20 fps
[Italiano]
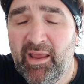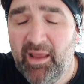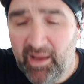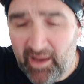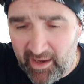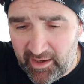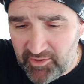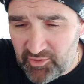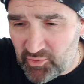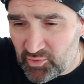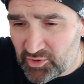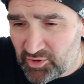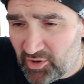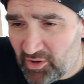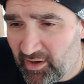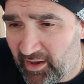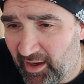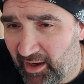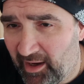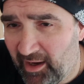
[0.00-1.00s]
È giusto
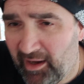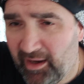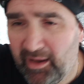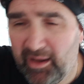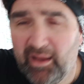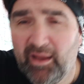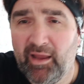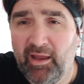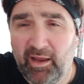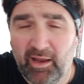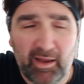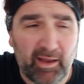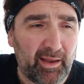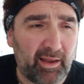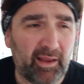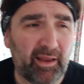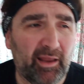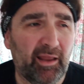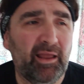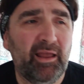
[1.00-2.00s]

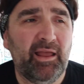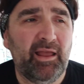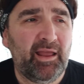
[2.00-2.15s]
che,